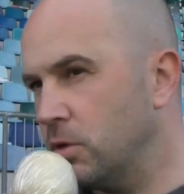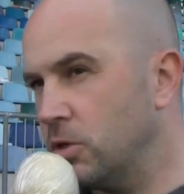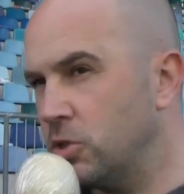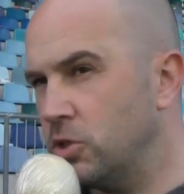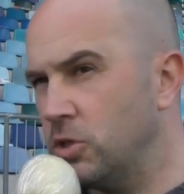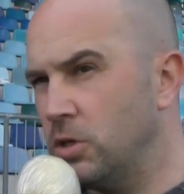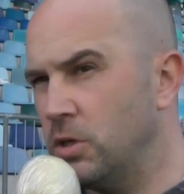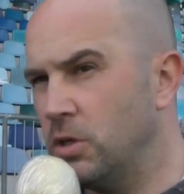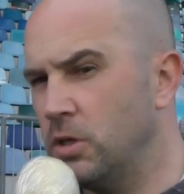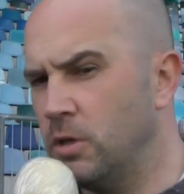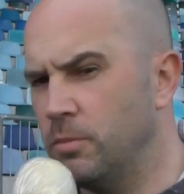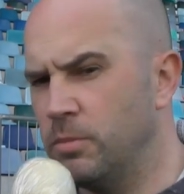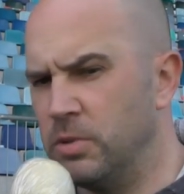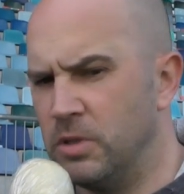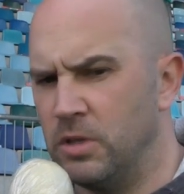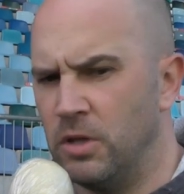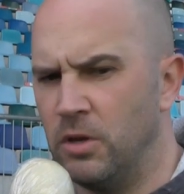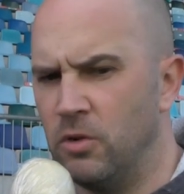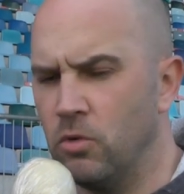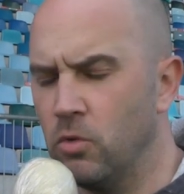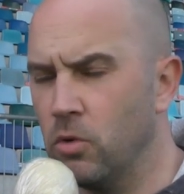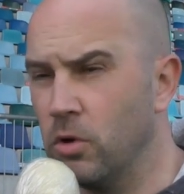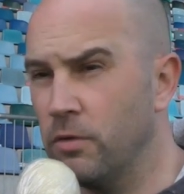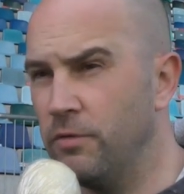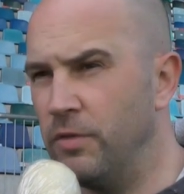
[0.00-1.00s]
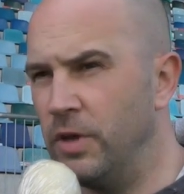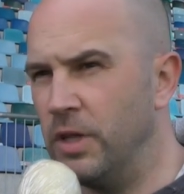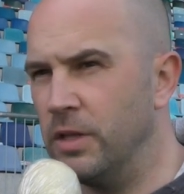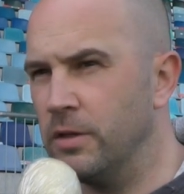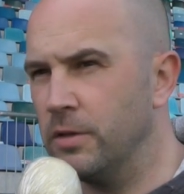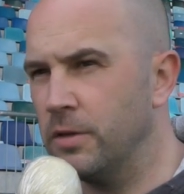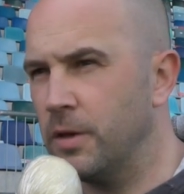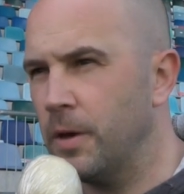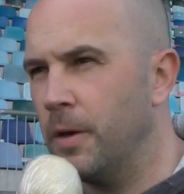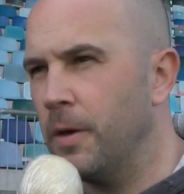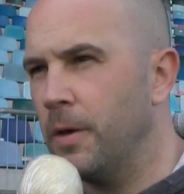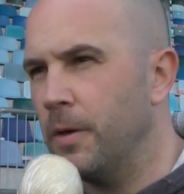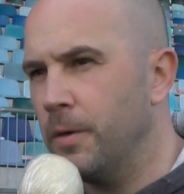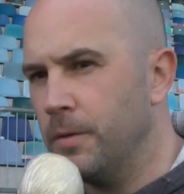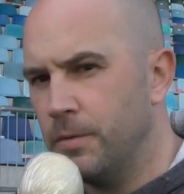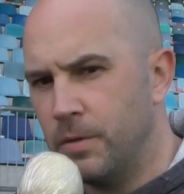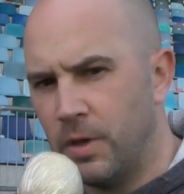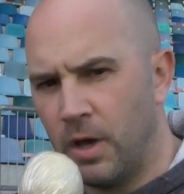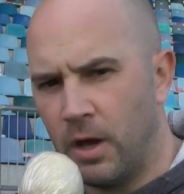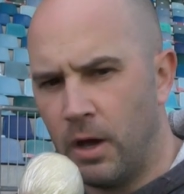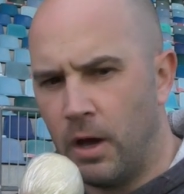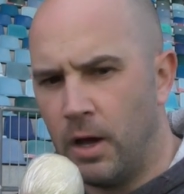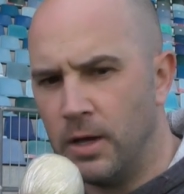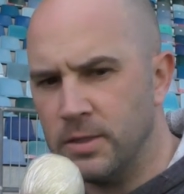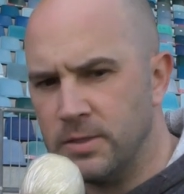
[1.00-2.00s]
durch die Bedingungen Wind.
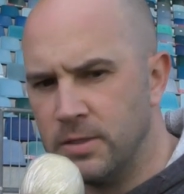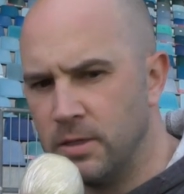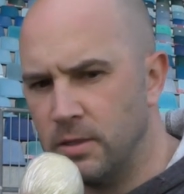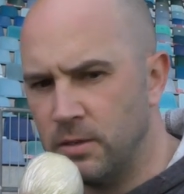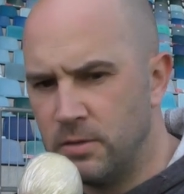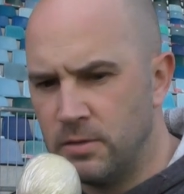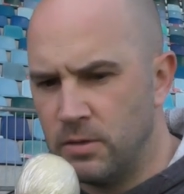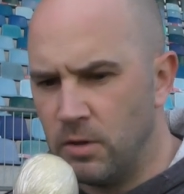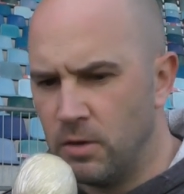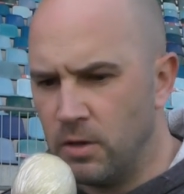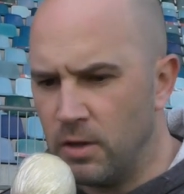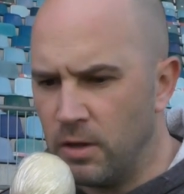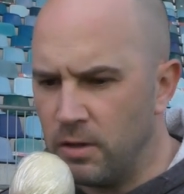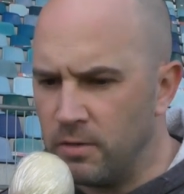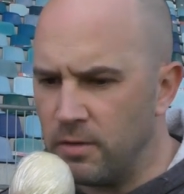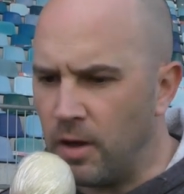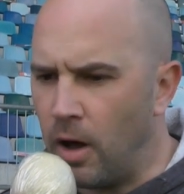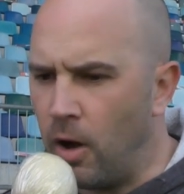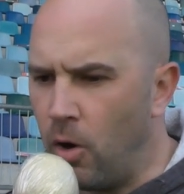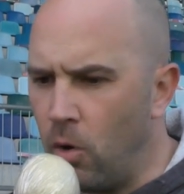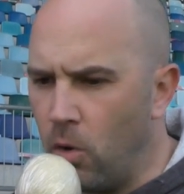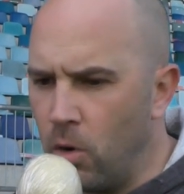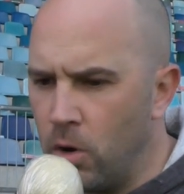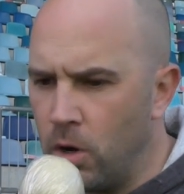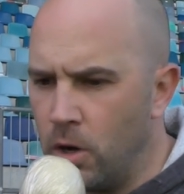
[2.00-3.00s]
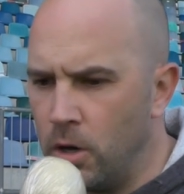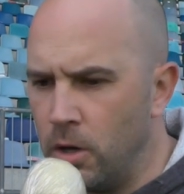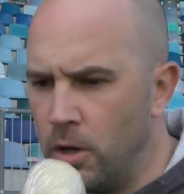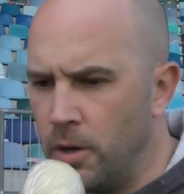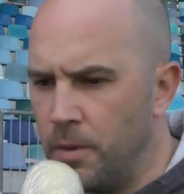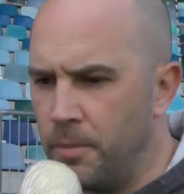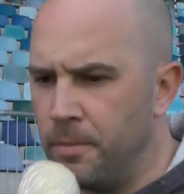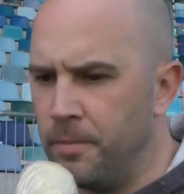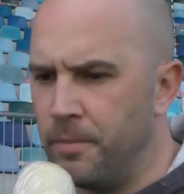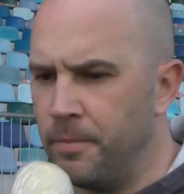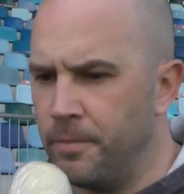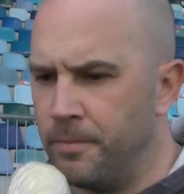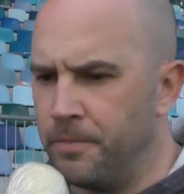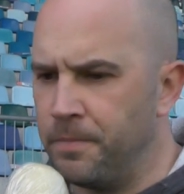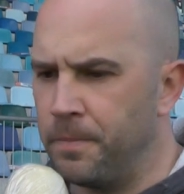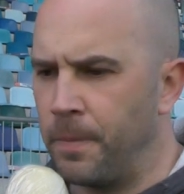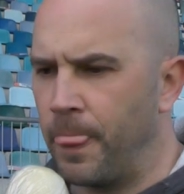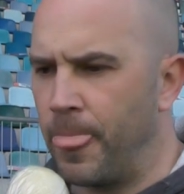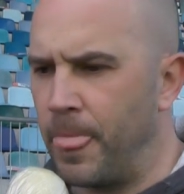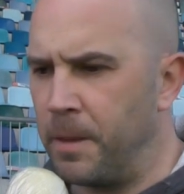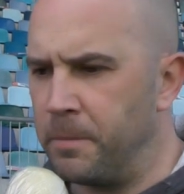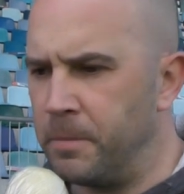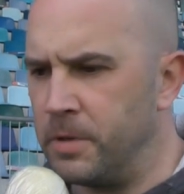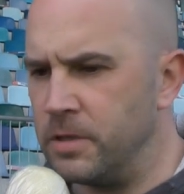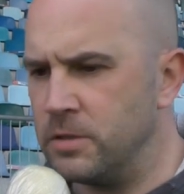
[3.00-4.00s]
Der Rase ist ja jetzt auch,
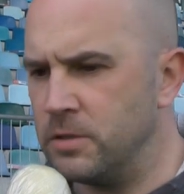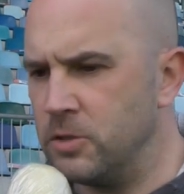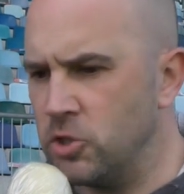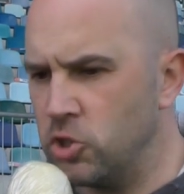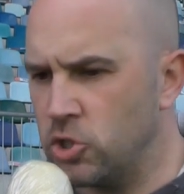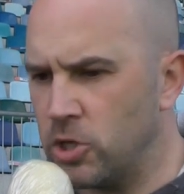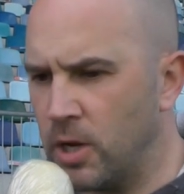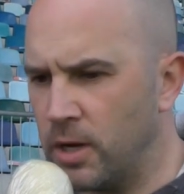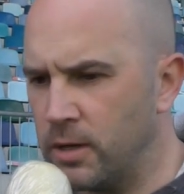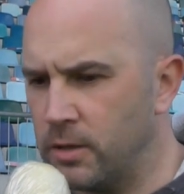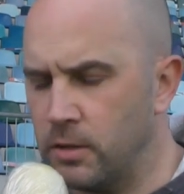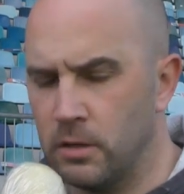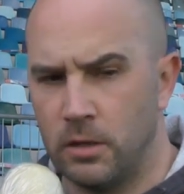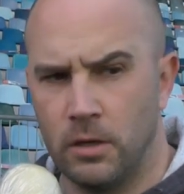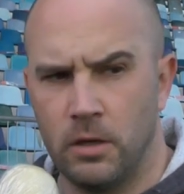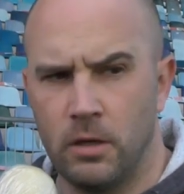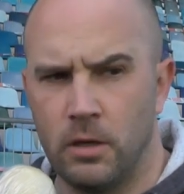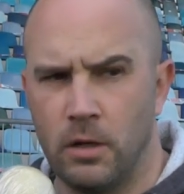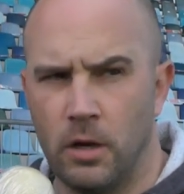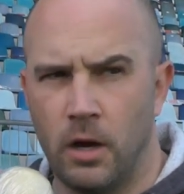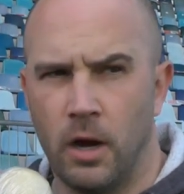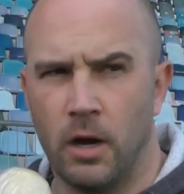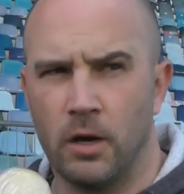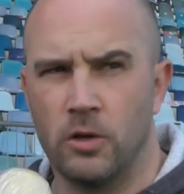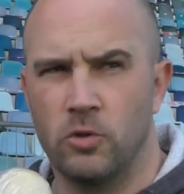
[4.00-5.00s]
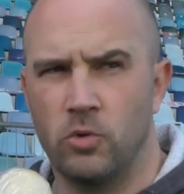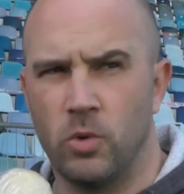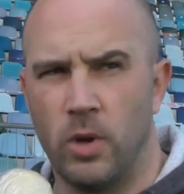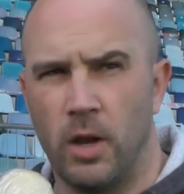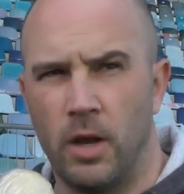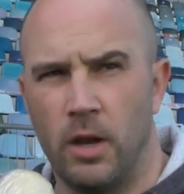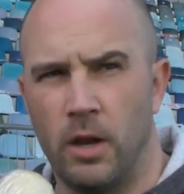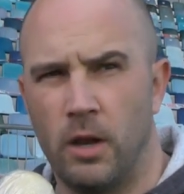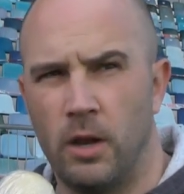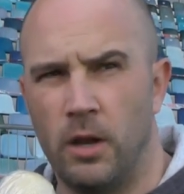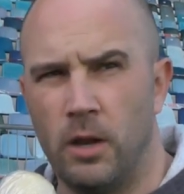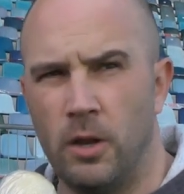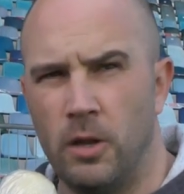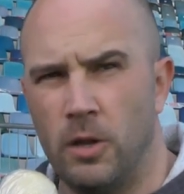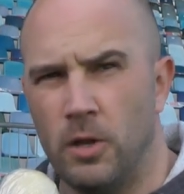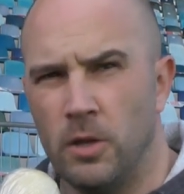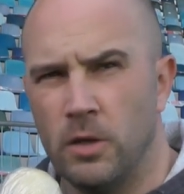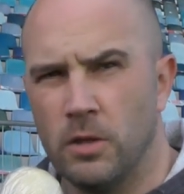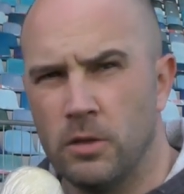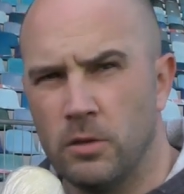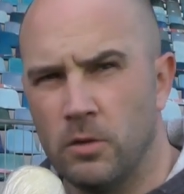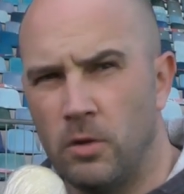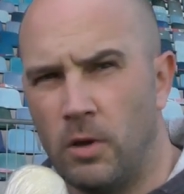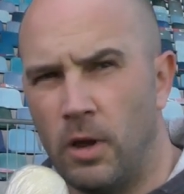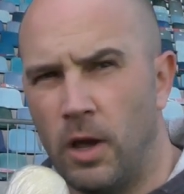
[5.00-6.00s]
ähm, was die Stadt äh, aktuell
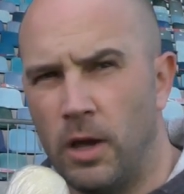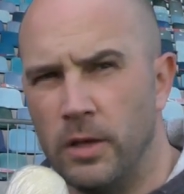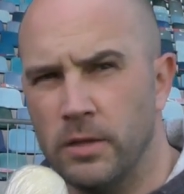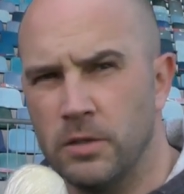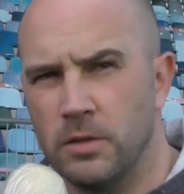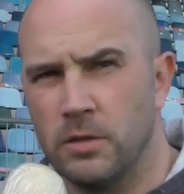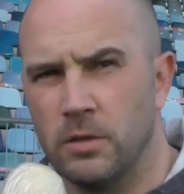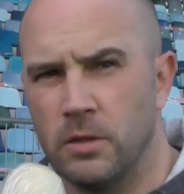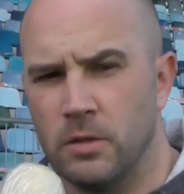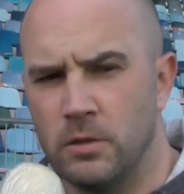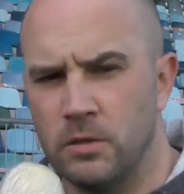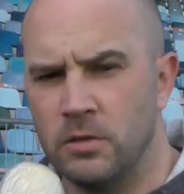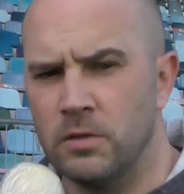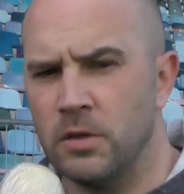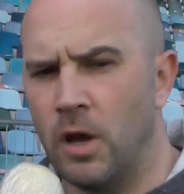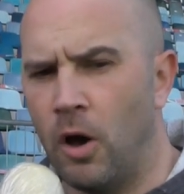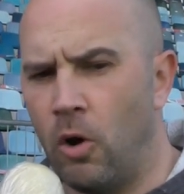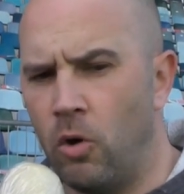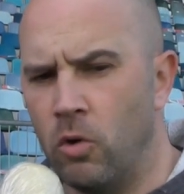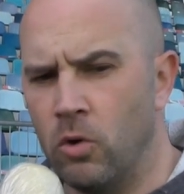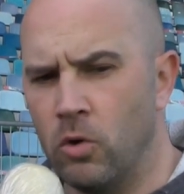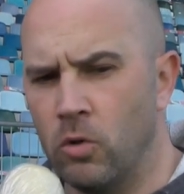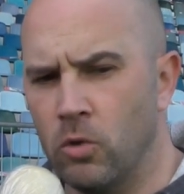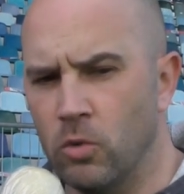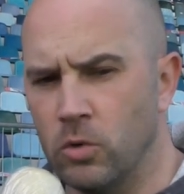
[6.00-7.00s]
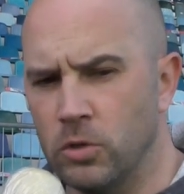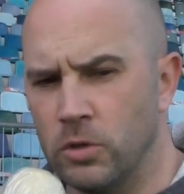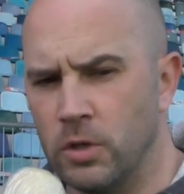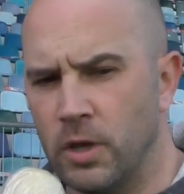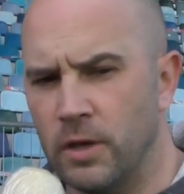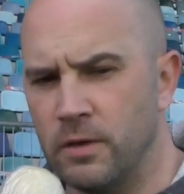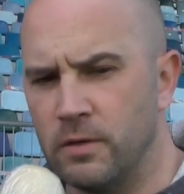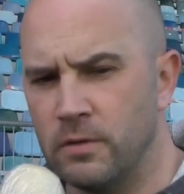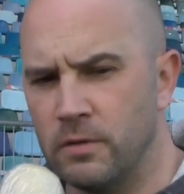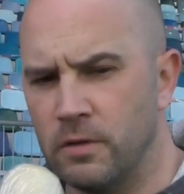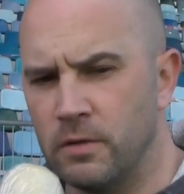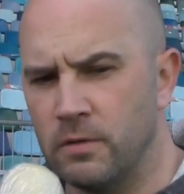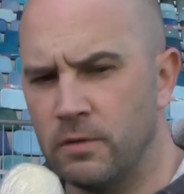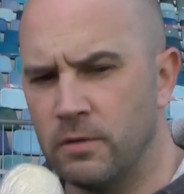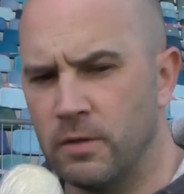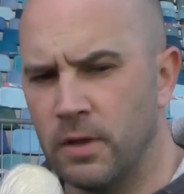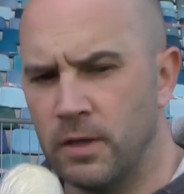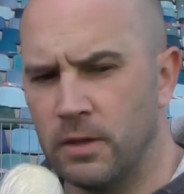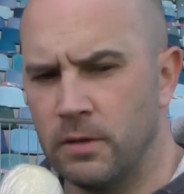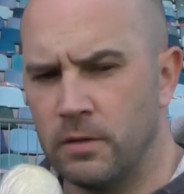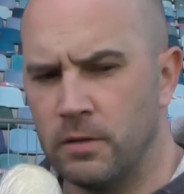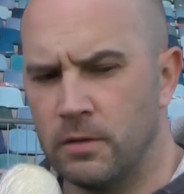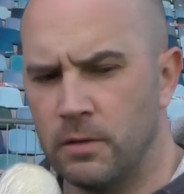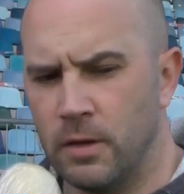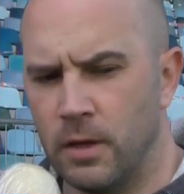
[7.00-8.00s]
da leistet, ist auch gut. Der ist jetzt
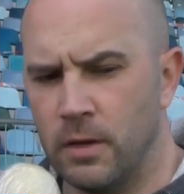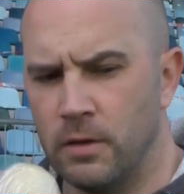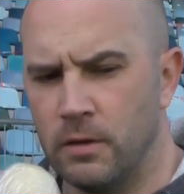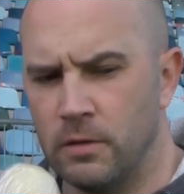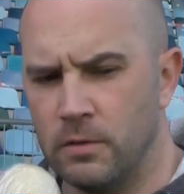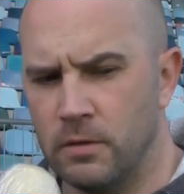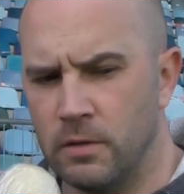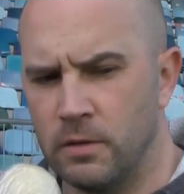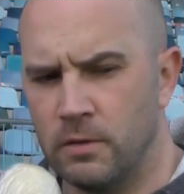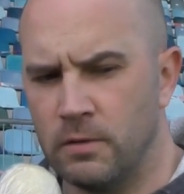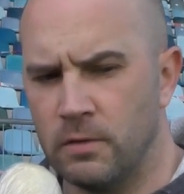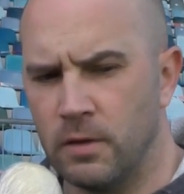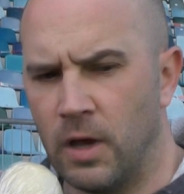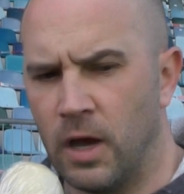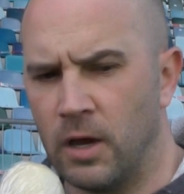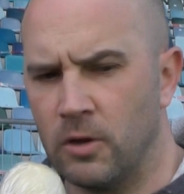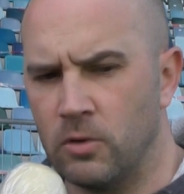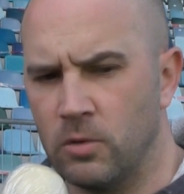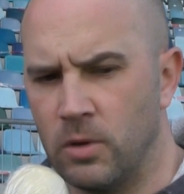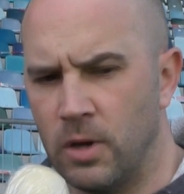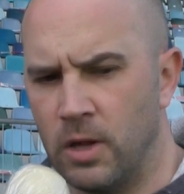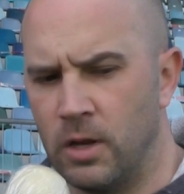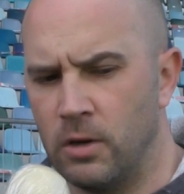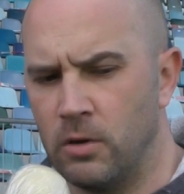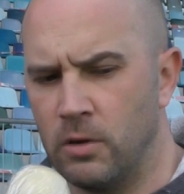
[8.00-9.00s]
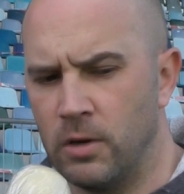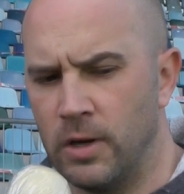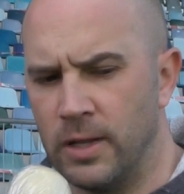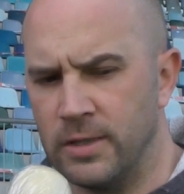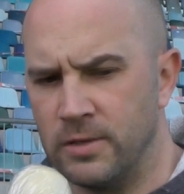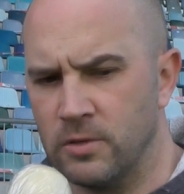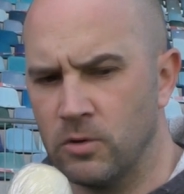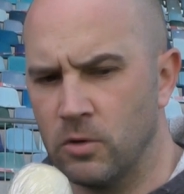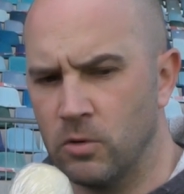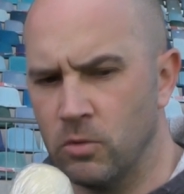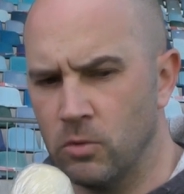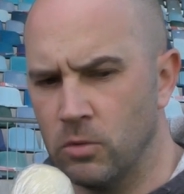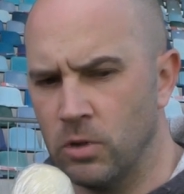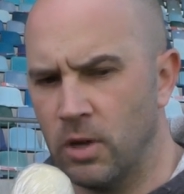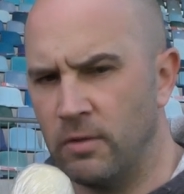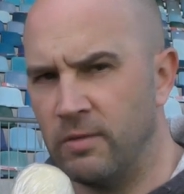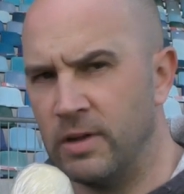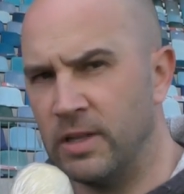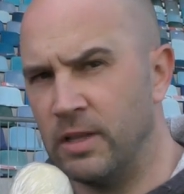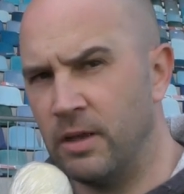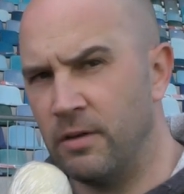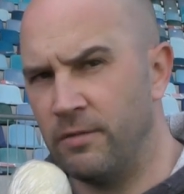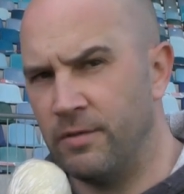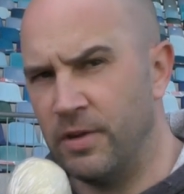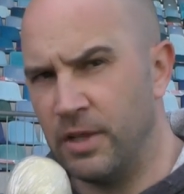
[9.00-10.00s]
nicht, der ist jetzt aktuell noch nicht so gut,
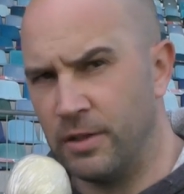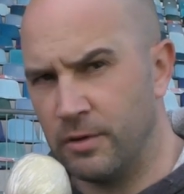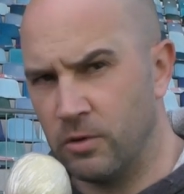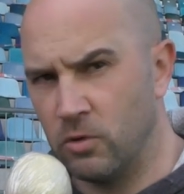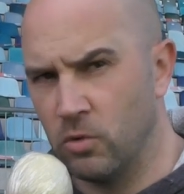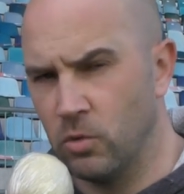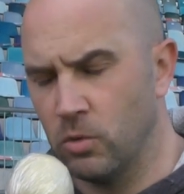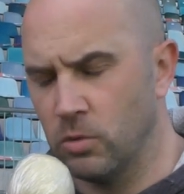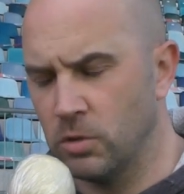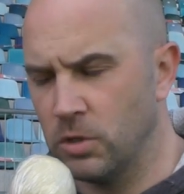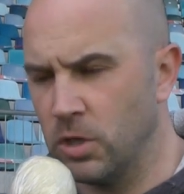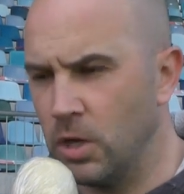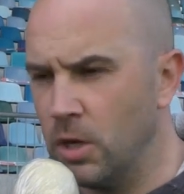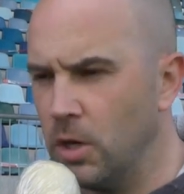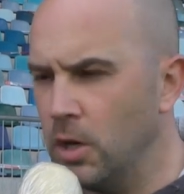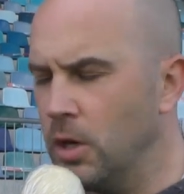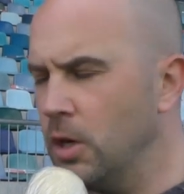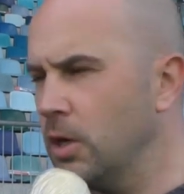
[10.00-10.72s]
aber der wird gut.